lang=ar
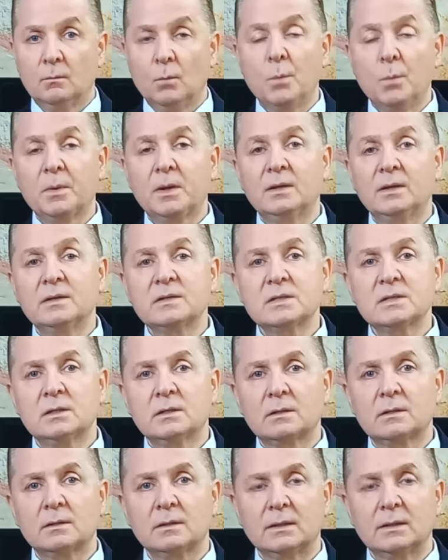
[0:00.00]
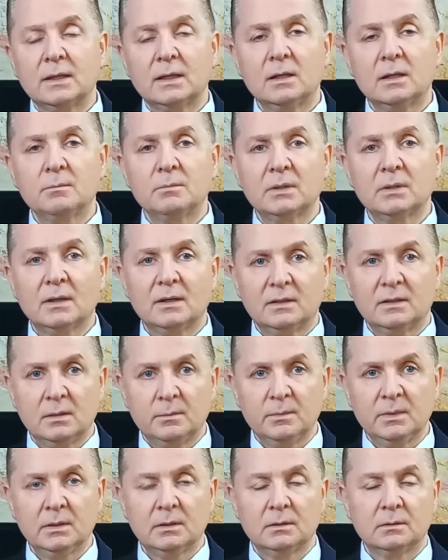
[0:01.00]
ممكن يظهر الألم
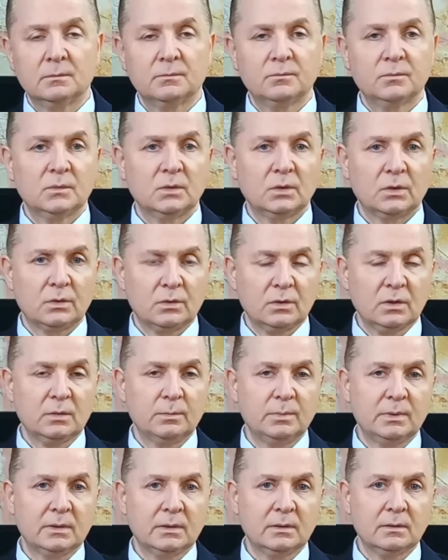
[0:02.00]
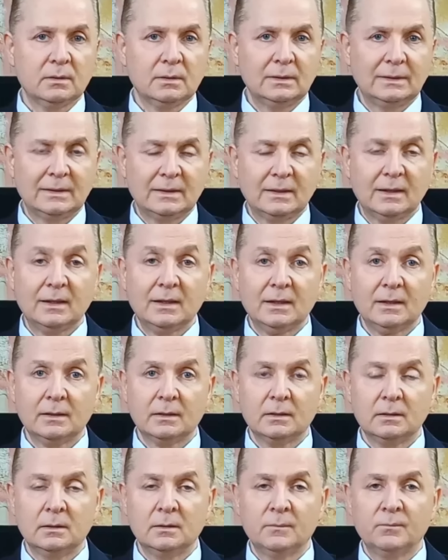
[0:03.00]
بالقدمين الركبة
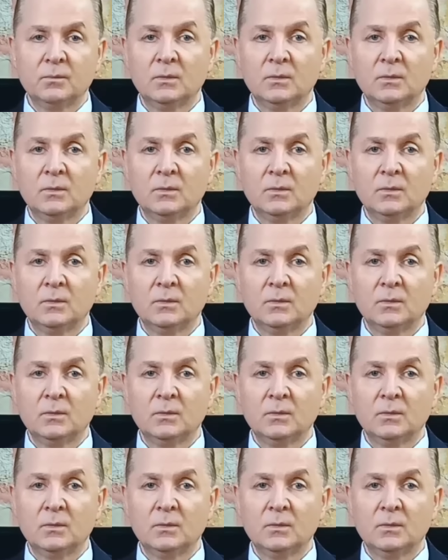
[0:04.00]
الكاحل